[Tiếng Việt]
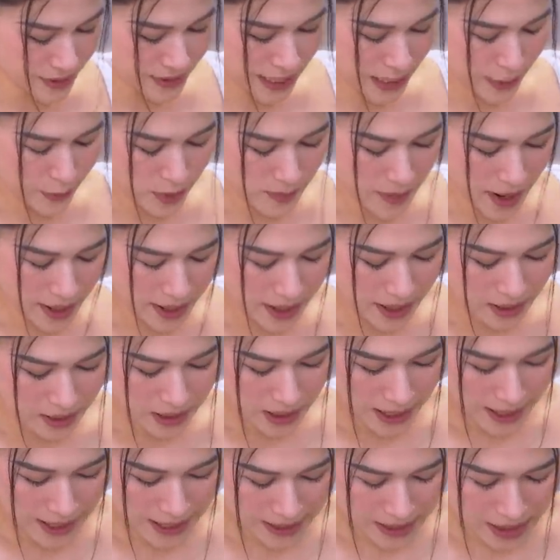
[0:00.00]
sale các bạn ạ,
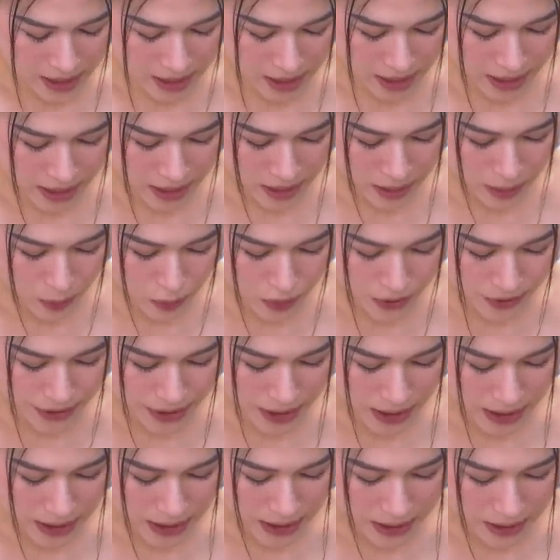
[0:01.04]
là hai cái kính của
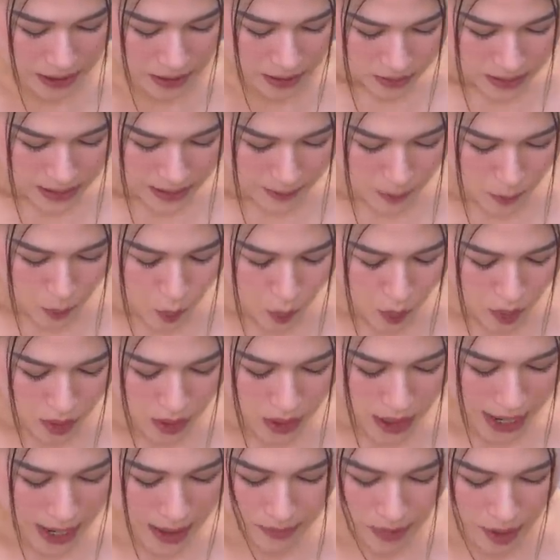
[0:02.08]
Celine. Tâm mua
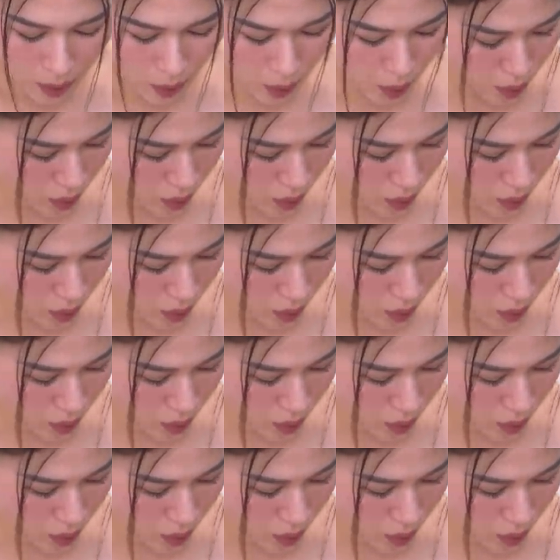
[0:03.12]
hai màu